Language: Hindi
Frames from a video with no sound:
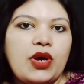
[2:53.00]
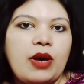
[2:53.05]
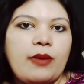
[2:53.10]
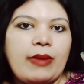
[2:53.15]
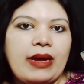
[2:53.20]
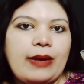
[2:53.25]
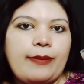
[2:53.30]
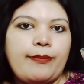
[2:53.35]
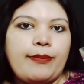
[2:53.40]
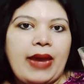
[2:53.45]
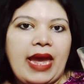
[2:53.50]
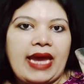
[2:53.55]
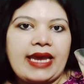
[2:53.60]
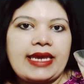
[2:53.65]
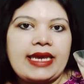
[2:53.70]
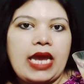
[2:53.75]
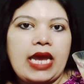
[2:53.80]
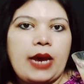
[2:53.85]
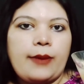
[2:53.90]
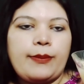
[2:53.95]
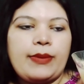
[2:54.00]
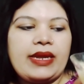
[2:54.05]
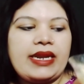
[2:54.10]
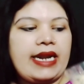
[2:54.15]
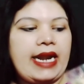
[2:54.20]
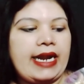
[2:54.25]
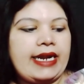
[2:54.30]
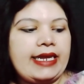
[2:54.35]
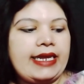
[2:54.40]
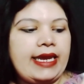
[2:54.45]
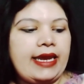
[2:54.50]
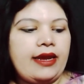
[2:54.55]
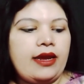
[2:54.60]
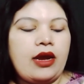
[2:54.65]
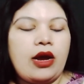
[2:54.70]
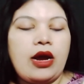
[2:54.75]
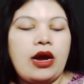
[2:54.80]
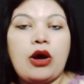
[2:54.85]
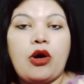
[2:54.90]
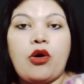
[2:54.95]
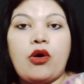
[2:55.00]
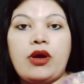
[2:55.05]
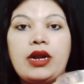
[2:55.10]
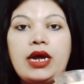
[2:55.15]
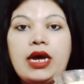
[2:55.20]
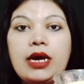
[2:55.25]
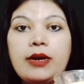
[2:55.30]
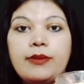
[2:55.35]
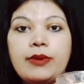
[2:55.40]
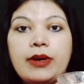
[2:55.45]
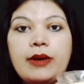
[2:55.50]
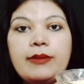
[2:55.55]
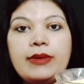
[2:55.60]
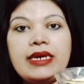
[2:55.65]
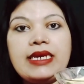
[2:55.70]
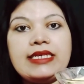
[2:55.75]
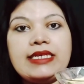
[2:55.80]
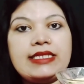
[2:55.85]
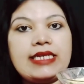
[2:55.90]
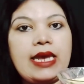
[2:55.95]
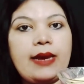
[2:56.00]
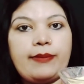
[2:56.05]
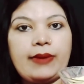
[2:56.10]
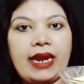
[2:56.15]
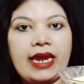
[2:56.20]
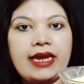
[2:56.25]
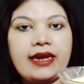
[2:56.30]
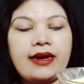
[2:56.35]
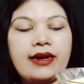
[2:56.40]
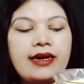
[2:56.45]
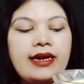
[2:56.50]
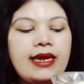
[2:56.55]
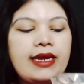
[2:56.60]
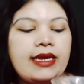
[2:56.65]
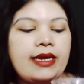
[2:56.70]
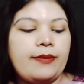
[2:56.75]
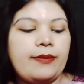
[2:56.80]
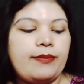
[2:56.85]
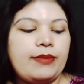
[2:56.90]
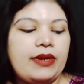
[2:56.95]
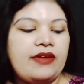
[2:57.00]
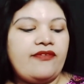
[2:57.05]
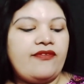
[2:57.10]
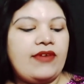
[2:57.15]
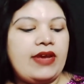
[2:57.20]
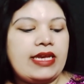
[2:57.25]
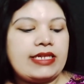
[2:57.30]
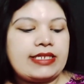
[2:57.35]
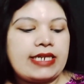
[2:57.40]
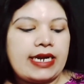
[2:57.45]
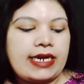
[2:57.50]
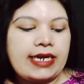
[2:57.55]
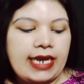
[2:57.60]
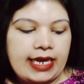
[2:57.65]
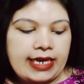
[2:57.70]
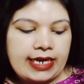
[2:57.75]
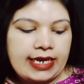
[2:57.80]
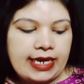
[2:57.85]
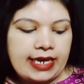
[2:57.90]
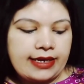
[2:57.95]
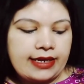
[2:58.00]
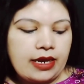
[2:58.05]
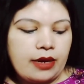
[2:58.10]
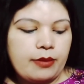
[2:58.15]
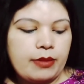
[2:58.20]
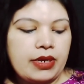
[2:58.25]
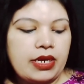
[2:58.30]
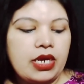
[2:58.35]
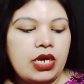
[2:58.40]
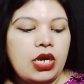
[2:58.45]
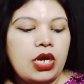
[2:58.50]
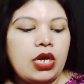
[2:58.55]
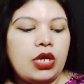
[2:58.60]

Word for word: हमारा पैक यहाँ पे रेडी है और अब हमें इसे अप्लाई करना है अपने फेस एंड नेक एरिया में